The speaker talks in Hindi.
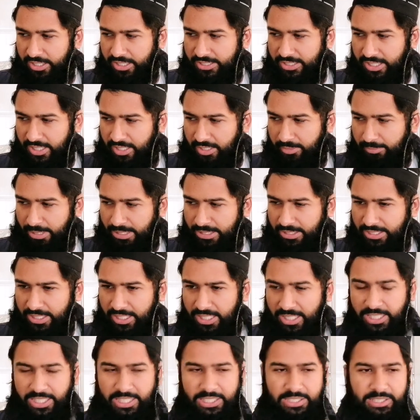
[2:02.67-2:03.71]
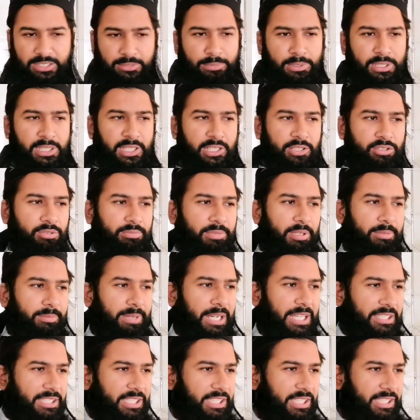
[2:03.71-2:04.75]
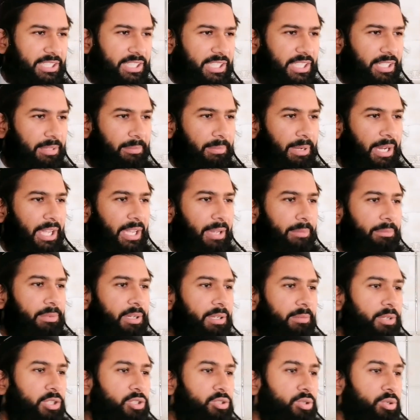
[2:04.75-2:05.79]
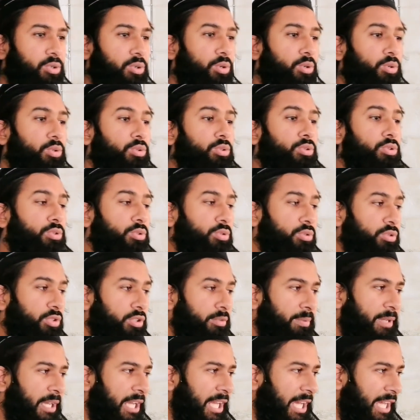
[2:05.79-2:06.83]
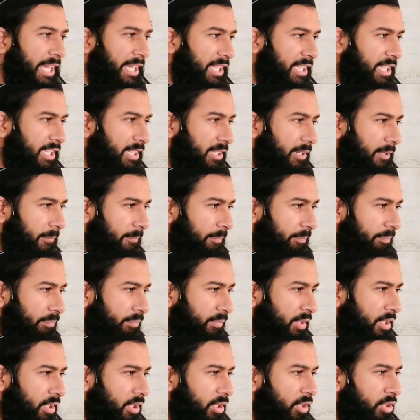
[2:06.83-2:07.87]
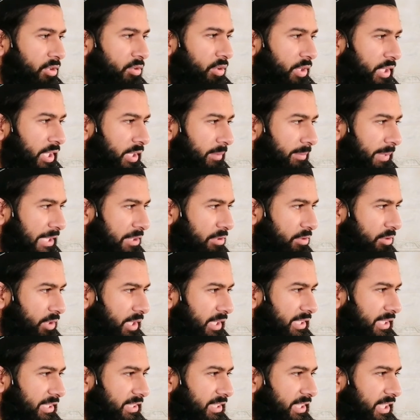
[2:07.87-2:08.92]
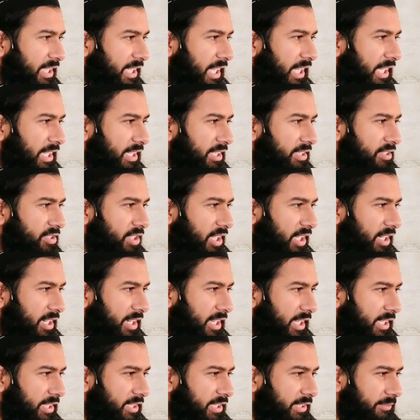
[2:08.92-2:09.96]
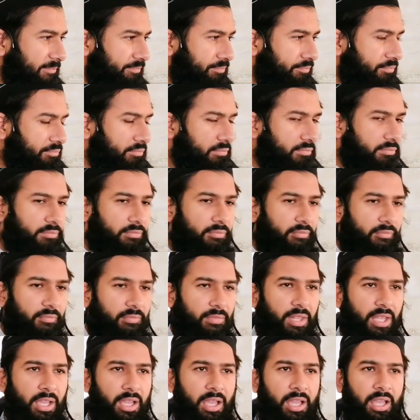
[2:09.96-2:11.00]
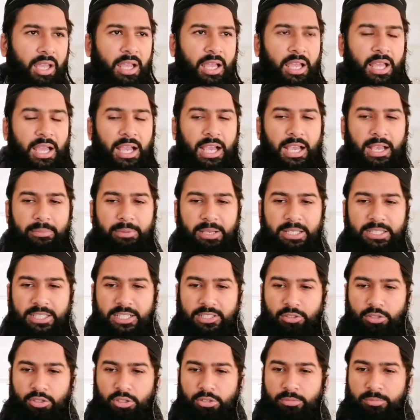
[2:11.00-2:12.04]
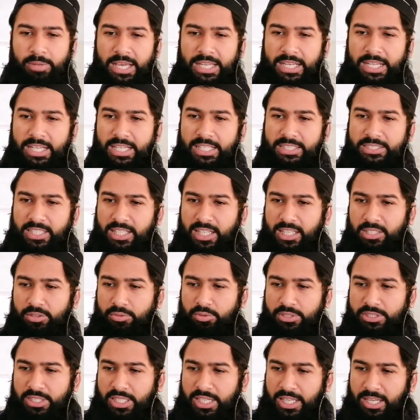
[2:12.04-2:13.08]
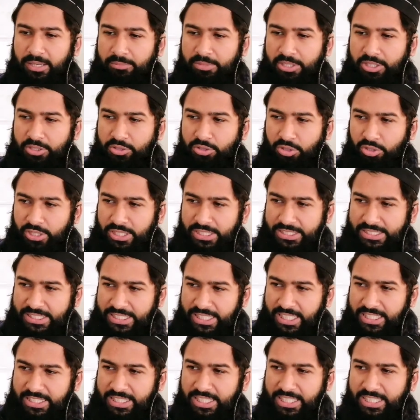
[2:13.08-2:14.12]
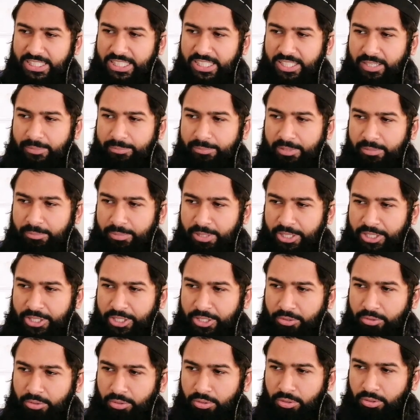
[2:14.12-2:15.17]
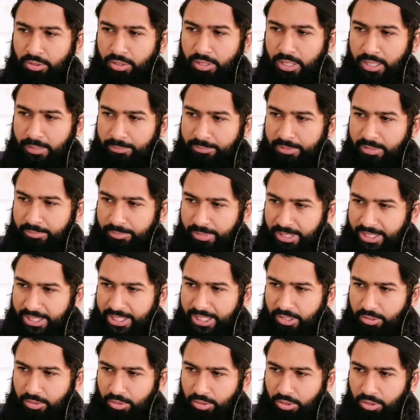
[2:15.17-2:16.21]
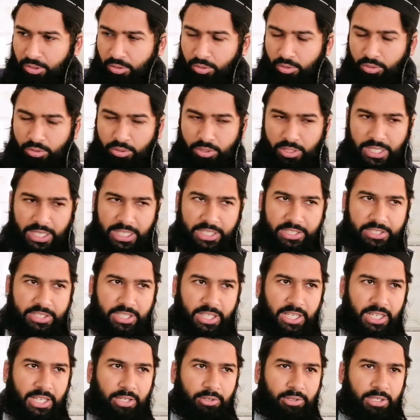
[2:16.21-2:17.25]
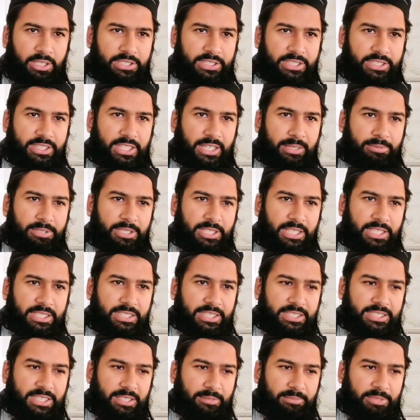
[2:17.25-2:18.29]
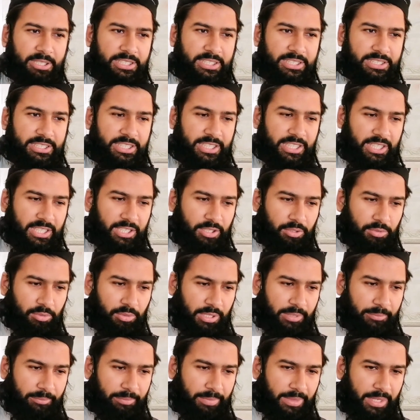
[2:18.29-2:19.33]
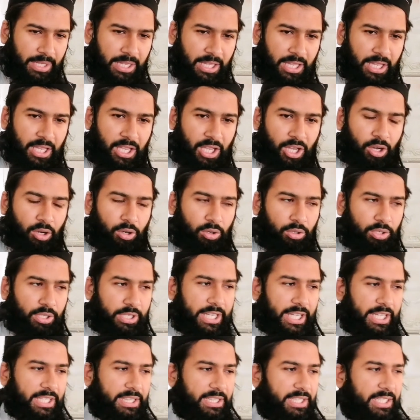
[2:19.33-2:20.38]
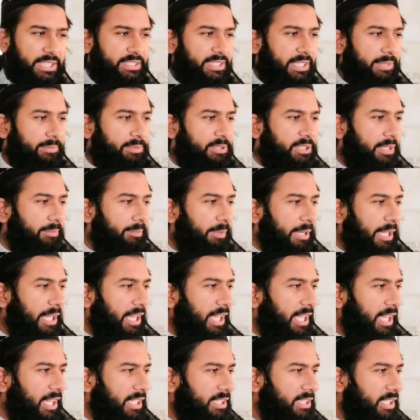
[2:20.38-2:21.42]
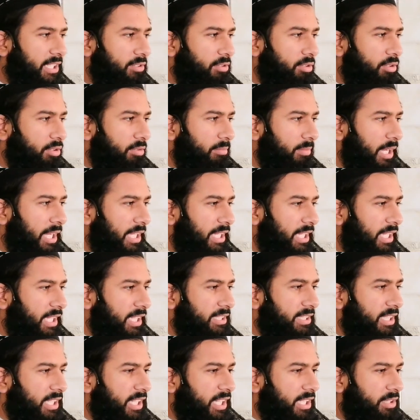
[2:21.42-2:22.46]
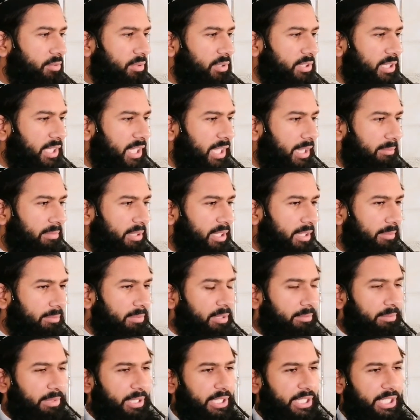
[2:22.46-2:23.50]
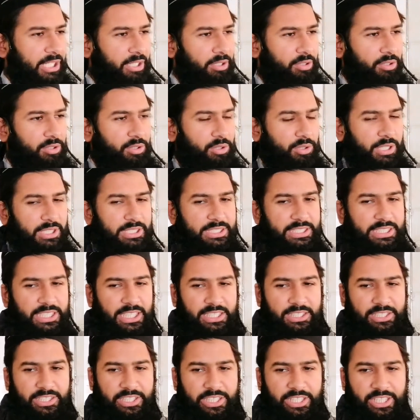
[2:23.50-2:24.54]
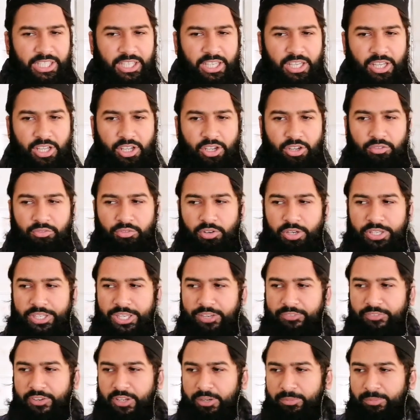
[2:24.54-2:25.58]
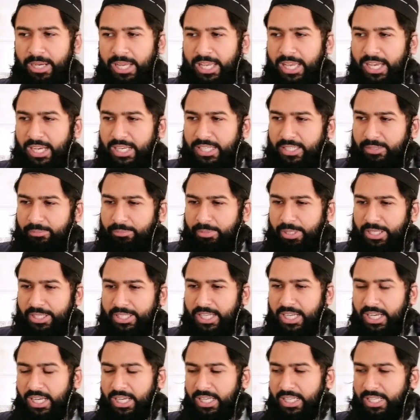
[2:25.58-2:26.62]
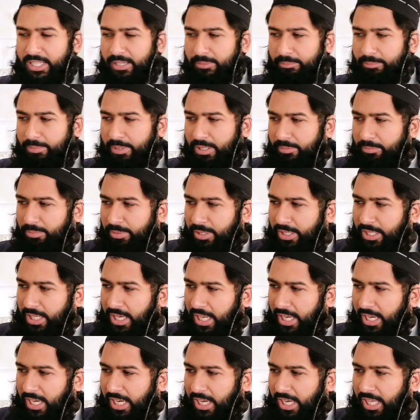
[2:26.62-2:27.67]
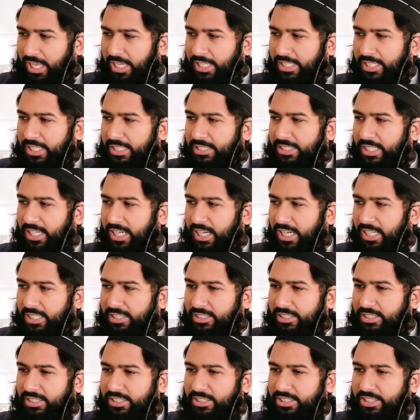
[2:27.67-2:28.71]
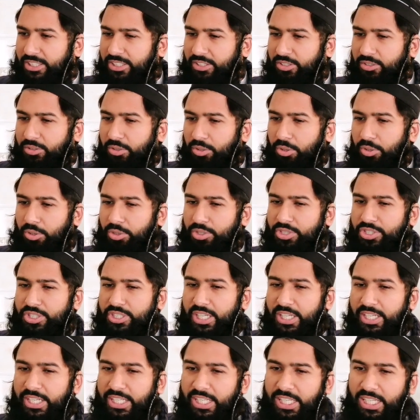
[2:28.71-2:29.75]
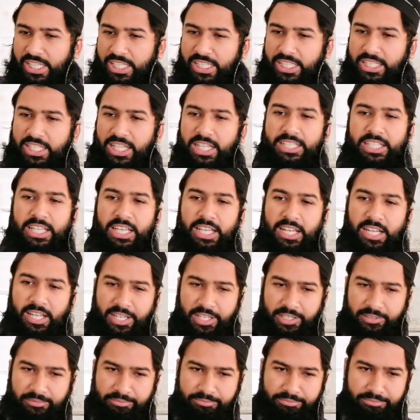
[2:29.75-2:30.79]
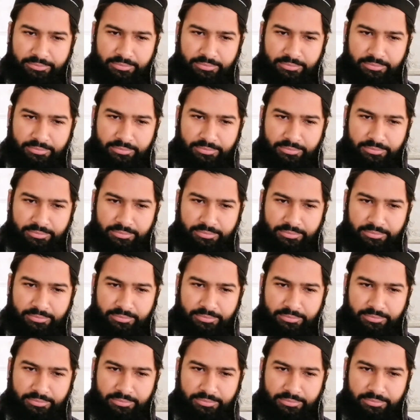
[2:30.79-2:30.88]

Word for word: ये सारी बातें आ गई थी पिछले जुमे बात की थी कि माएँ अपने बच्चों को खुद दूध पिलाएंगी तो इन बातों का तस्करा चल रहा था अब हज़रत लुकमान सलात वसलाम ने जो नसीहतें की अपने बेटे को अपने बेटे को उनका इन शजीज़ आप हजरात के सामने तस्करा करूँगा उनके अंदर सबसे पहले हज़रत लुकमान सलाम ने अपने बेटे को जो नसीहत की वो ये फरमाया कि बेटा कभी भी अल्लाह के साथ किसी को शरीक ना ठहराना